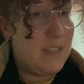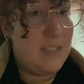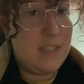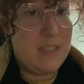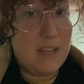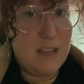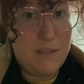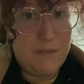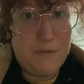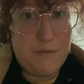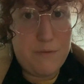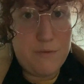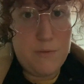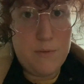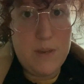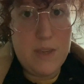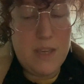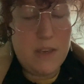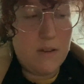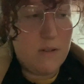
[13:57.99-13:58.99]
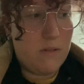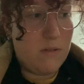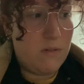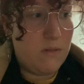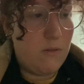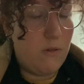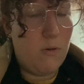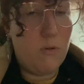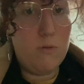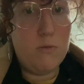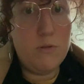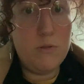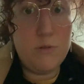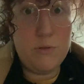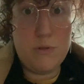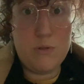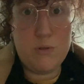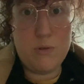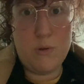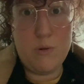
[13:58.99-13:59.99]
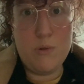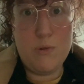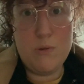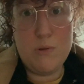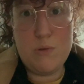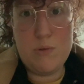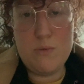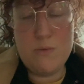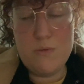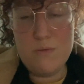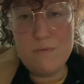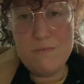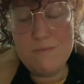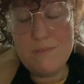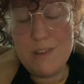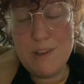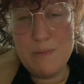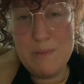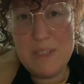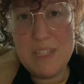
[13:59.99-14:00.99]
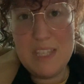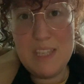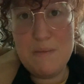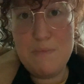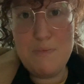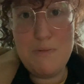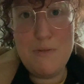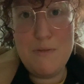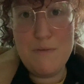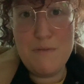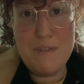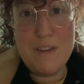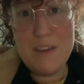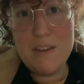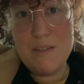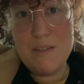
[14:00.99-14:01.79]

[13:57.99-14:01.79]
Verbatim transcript: Ça fuit en gros sur le dessus comme si il pleuvait